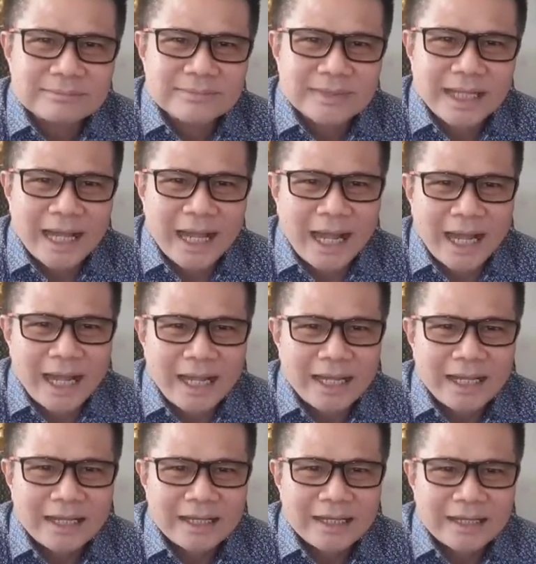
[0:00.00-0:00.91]
นะฮะ
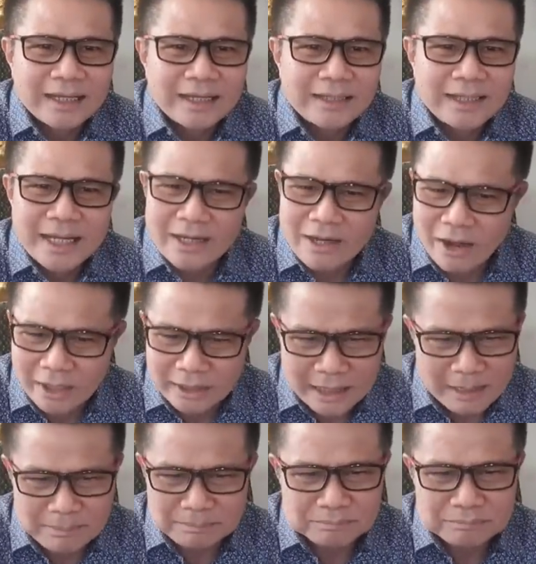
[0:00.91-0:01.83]
แน่นอน
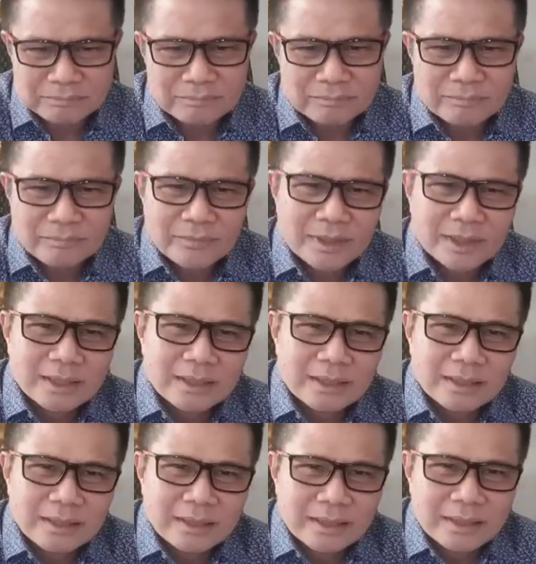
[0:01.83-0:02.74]
ครับ
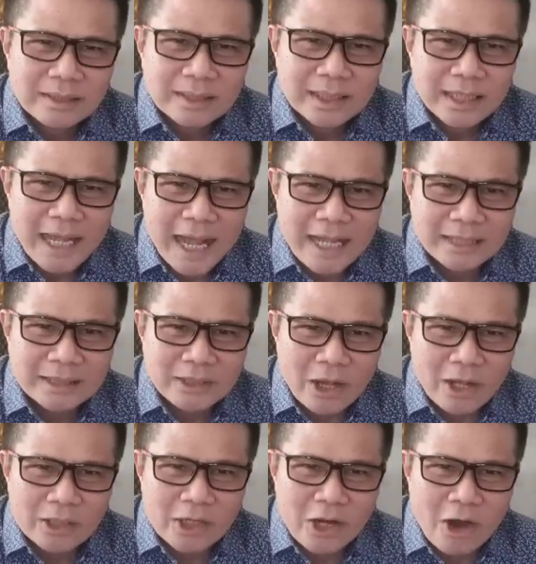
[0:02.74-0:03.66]
การ
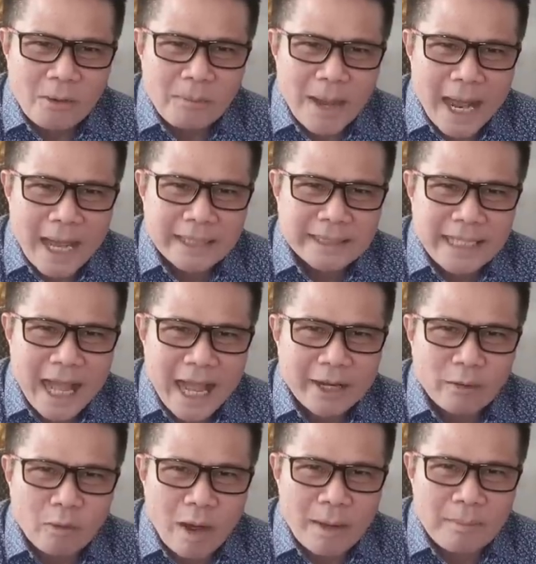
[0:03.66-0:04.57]
ต่อรองภายใต้
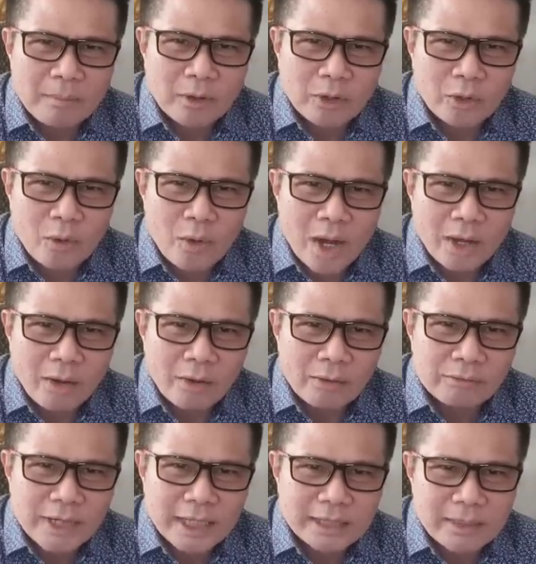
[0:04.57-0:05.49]
ความกลัวข
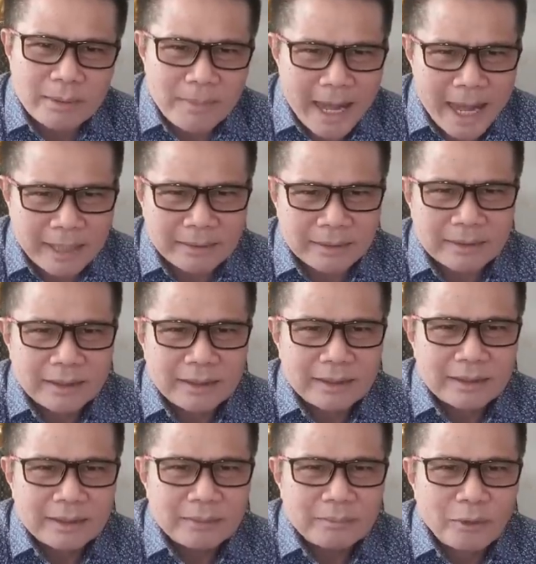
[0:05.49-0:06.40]
องรัฐบาล
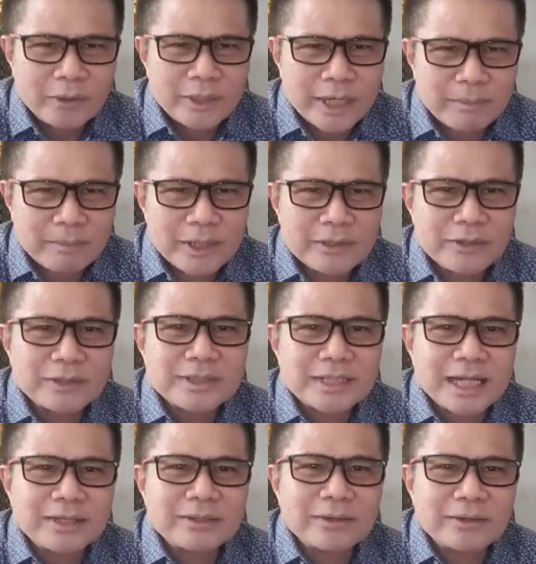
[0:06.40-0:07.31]
พลเอกประยุทธ์
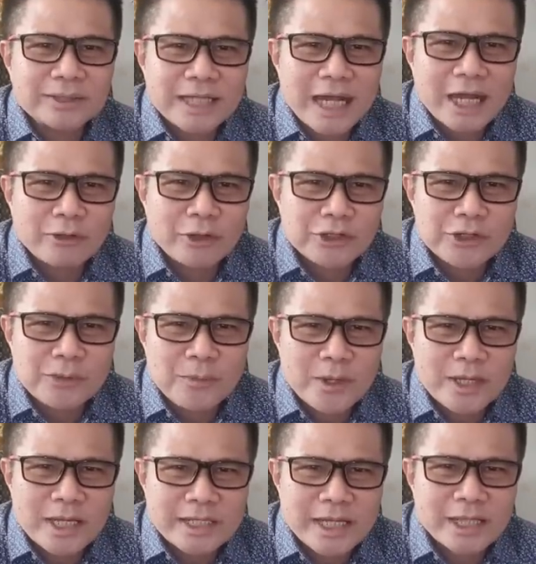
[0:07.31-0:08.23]
จันทร์โอชาโดยเฉ
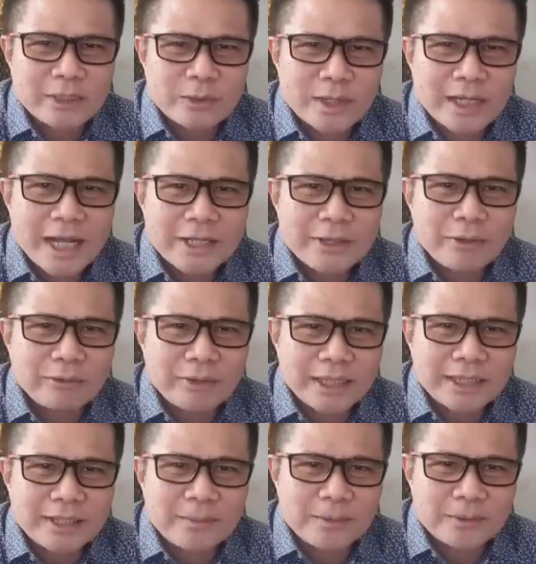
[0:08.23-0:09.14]
พาะอย่างยิ่งตัวนายก
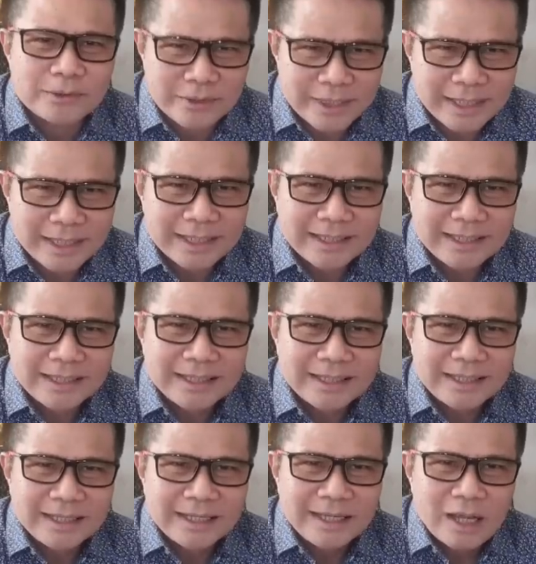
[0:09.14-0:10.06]
รัฐมนตรี
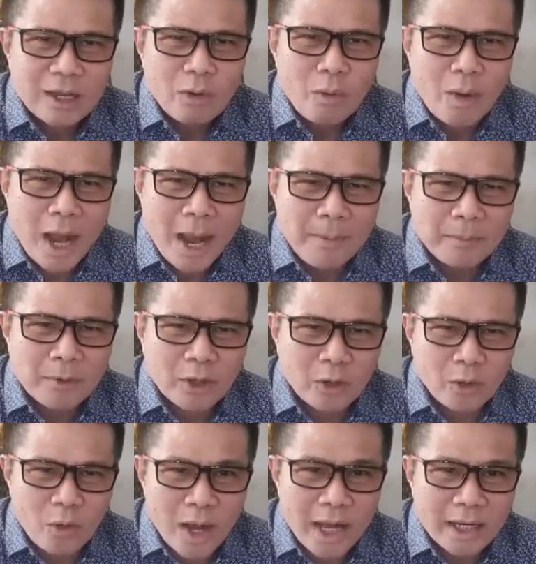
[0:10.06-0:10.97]
ความ
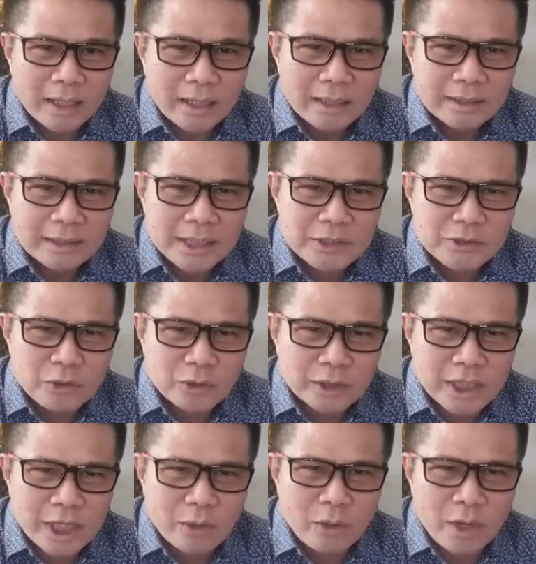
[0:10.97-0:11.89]
กลัวที่สุด
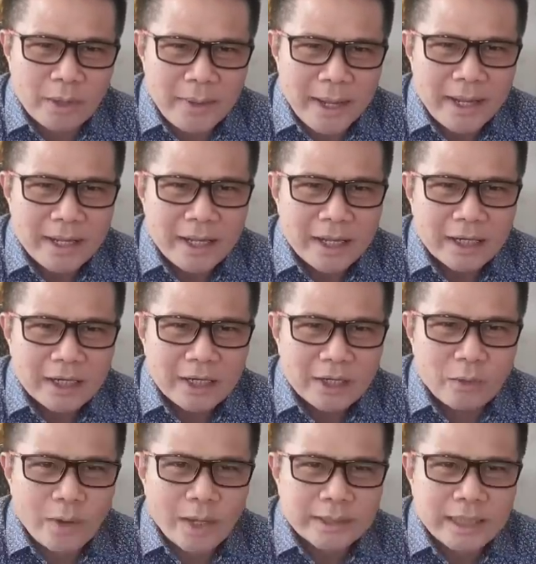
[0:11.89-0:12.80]
คือกลัวไหม
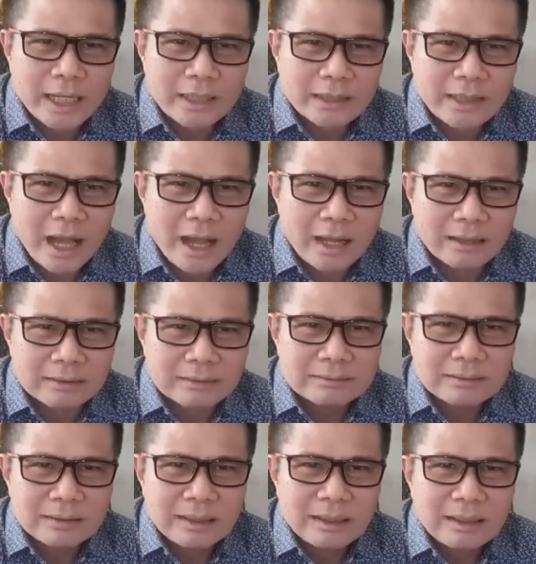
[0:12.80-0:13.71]
กลัวจะต้อง
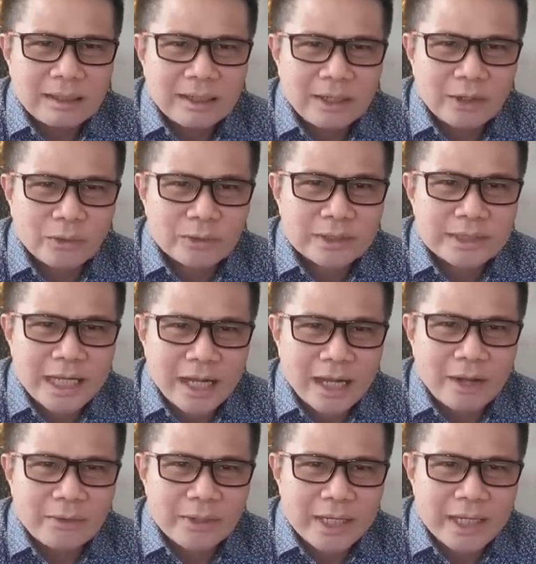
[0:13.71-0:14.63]
หลุดจา
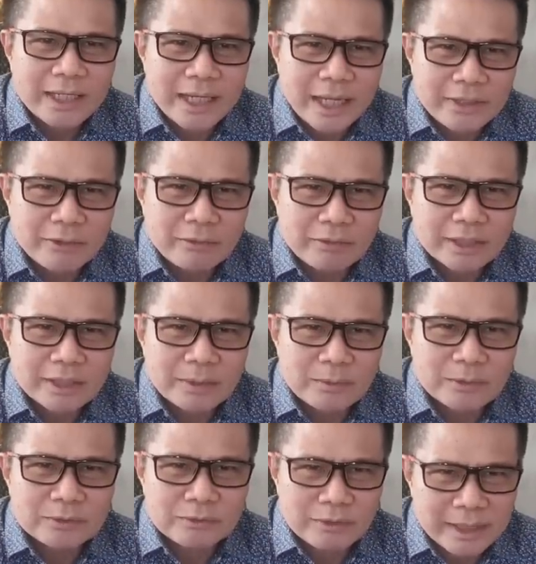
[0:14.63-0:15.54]
กเก้าอี้นายกรัฐ
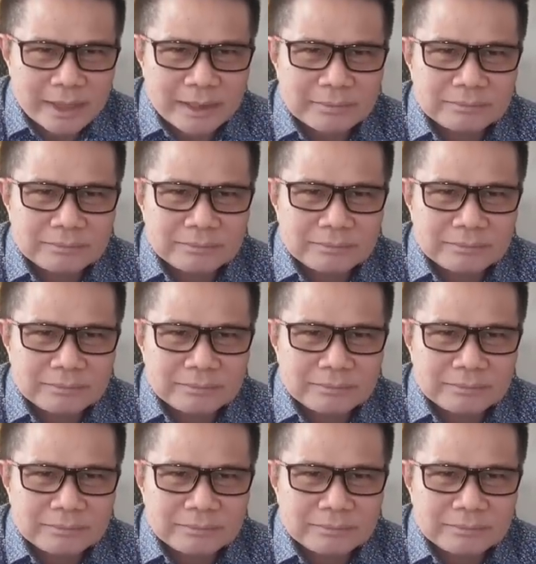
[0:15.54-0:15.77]
มนตรี